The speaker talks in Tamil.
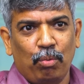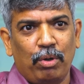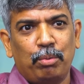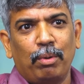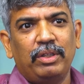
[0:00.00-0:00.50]

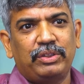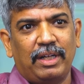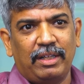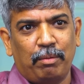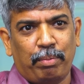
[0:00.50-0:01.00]
ஒரு டுவெல்த்
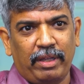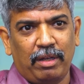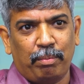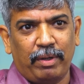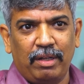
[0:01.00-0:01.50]
ஸ்டாண்டர்ட்
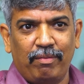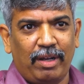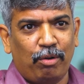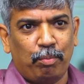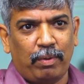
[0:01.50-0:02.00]
படிக்கிற பையனுக்கு
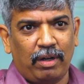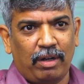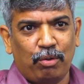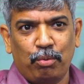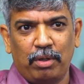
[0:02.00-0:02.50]
வேலை
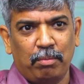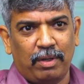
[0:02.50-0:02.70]
கொடுப்பாங்கன்னா கொடுக்க